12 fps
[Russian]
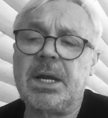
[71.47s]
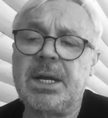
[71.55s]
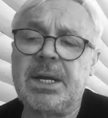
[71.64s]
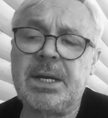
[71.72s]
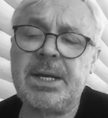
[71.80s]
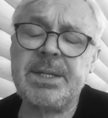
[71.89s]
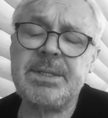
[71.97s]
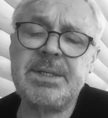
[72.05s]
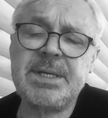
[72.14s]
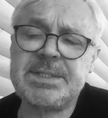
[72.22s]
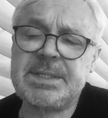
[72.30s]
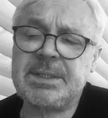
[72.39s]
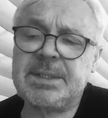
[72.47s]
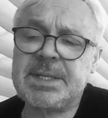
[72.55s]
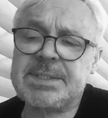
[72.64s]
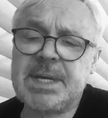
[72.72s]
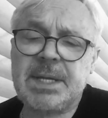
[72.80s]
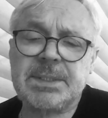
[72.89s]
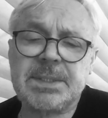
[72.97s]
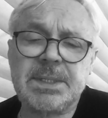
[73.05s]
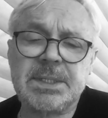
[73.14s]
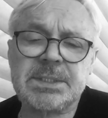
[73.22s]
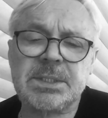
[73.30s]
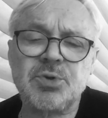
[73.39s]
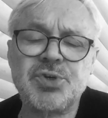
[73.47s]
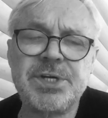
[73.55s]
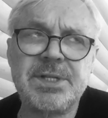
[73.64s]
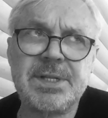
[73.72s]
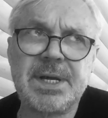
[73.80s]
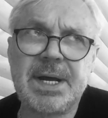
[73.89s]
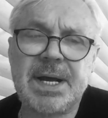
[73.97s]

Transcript: э, «лет десять назад служил